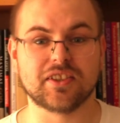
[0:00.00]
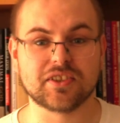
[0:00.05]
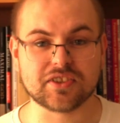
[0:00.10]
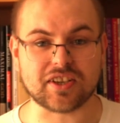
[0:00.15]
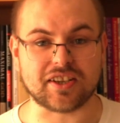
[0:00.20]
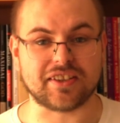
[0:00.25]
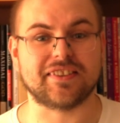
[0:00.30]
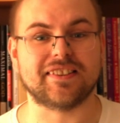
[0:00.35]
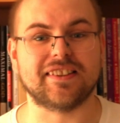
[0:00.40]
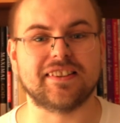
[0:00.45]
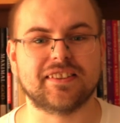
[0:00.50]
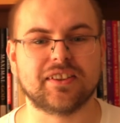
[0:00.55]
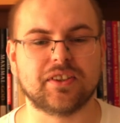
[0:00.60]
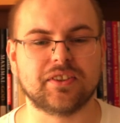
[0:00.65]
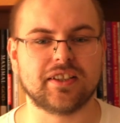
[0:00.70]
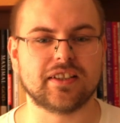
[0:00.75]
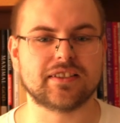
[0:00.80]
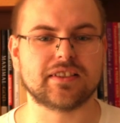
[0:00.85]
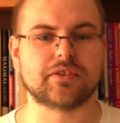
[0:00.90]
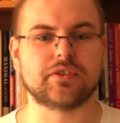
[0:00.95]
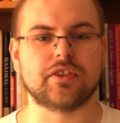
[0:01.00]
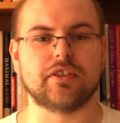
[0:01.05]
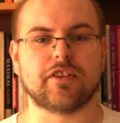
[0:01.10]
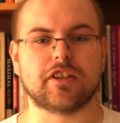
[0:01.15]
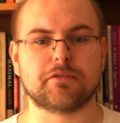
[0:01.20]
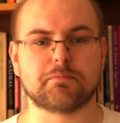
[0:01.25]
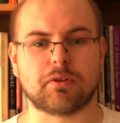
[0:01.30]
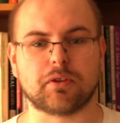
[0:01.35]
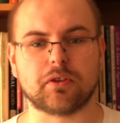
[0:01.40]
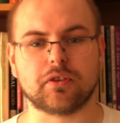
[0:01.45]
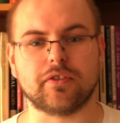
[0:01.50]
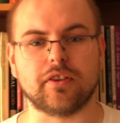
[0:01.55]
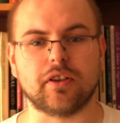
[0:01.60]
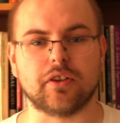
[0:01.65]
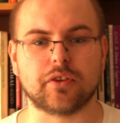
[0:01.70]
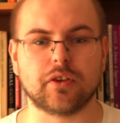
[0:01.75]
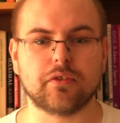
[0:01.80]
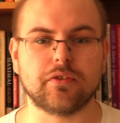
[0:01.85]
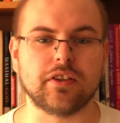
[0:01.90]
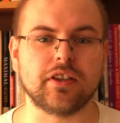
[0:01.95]
Cześć, z tej strony Jacek, czyli Wasz Pan od
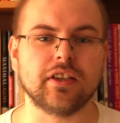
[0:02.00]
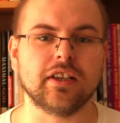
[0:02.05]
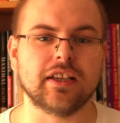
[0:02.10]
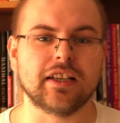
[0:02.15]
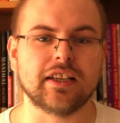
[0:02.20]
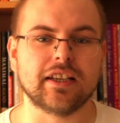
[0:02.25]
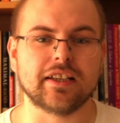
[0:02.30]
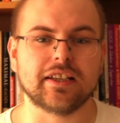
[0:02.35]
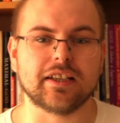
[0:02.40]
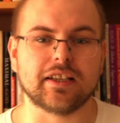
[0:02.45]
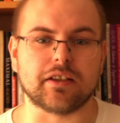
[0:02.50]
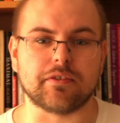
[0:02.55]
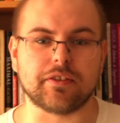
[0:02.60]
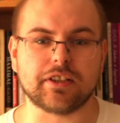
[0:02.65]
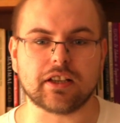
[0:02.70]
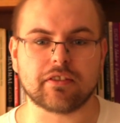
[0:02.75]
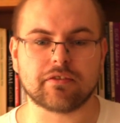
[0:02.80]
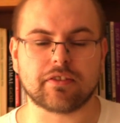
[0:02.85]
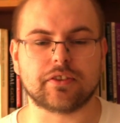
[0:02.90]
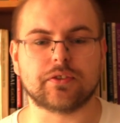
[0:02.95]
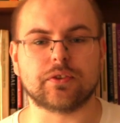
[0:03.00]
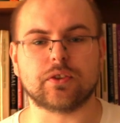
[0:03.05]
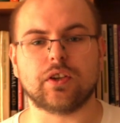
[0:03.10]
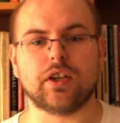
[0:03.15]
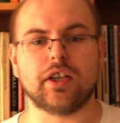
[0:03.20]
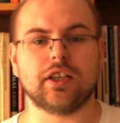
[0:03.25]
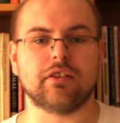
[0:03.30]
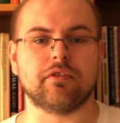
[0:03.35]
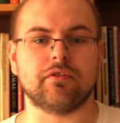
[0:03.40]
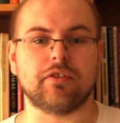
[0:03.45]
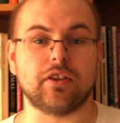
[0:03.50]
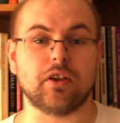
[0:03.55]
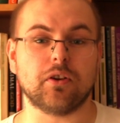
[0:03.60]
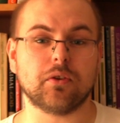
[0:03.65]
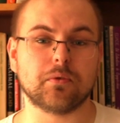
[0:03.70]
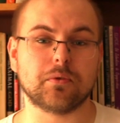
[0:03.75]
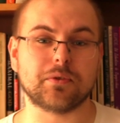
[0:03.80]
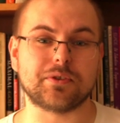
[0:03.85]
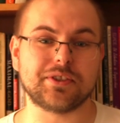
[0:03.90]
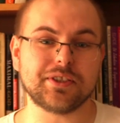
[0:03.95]
Filozofii. Witam Was w kolejnym
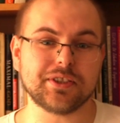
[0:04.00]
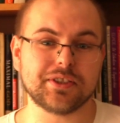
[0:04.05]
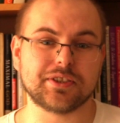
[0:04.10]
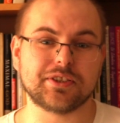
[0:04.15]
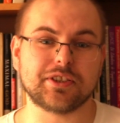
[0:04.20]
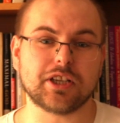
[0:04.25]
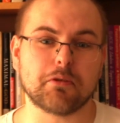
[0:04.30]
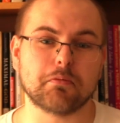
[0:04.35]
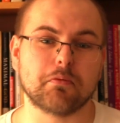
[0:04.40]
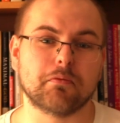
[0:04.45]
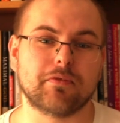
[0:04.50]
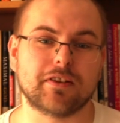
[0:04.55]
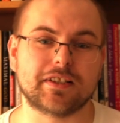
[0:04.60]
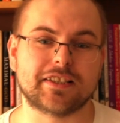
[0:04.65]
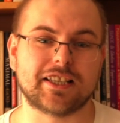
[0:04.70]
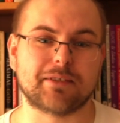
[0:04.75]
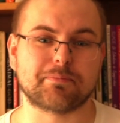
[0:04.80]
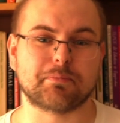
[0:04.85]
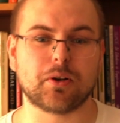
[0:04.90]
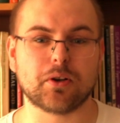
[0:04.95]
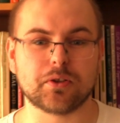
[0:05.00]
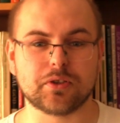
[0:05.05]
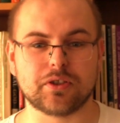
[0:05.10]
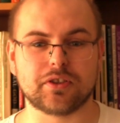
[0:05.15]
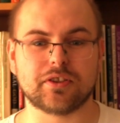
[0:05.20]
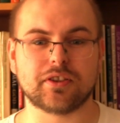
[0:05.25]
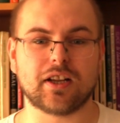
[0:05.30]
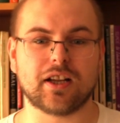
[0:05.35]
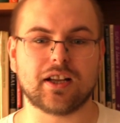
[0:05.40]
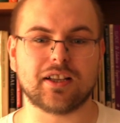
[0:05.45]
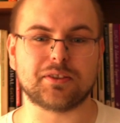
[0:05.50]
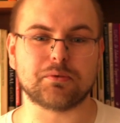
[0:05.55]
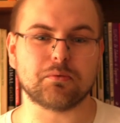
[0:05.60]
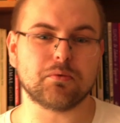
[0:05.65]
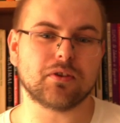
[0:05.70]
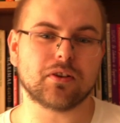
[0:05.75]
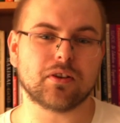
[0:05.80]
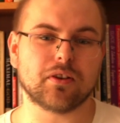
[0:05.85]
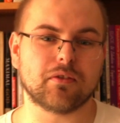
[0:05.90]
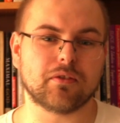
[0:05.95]
vlogu. Dziś chciałbym Was zaprosić na
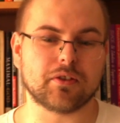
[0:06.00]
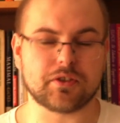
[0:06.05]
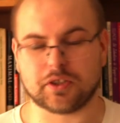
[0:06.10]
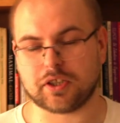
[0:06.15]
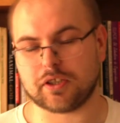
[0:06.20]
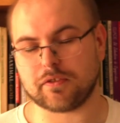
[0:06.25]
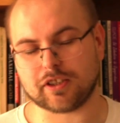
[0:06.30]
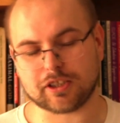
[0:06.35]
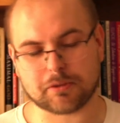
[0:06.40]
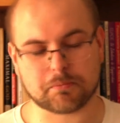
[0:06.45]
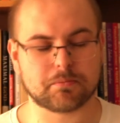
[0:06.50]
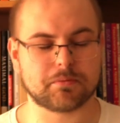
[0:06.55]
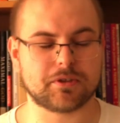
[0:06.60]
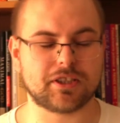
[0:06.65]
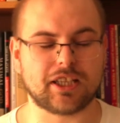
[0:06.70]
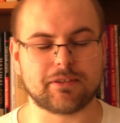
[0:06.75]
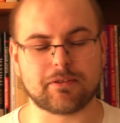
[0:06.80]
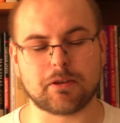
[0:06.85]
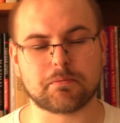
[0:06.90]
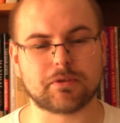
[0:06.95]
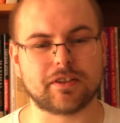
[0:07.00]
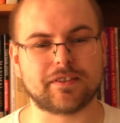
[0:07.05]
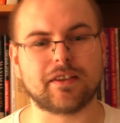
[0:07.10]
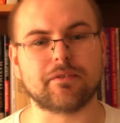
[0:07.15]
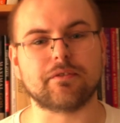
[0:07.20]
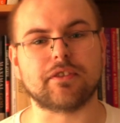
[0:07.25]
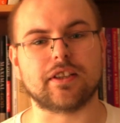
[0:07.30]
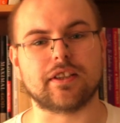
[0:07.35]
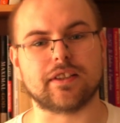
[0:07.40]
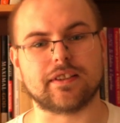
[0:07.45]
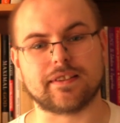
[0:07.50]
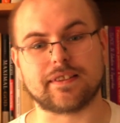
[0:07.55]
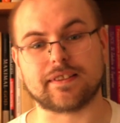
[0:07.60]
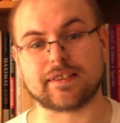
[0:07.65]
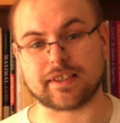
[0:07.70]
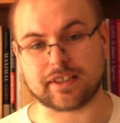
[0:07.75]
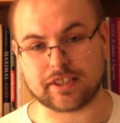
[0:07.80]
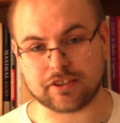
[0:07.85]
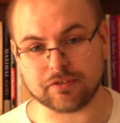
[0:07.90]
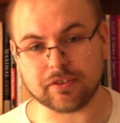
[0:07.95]
długo wyczekiwany, przynajmniej przeze mnie,
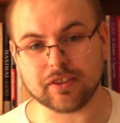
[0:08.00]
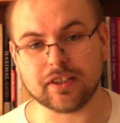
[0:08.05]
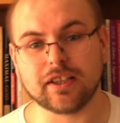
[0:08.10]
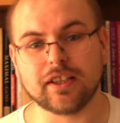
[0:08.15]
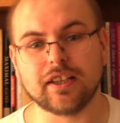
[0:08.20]
stream.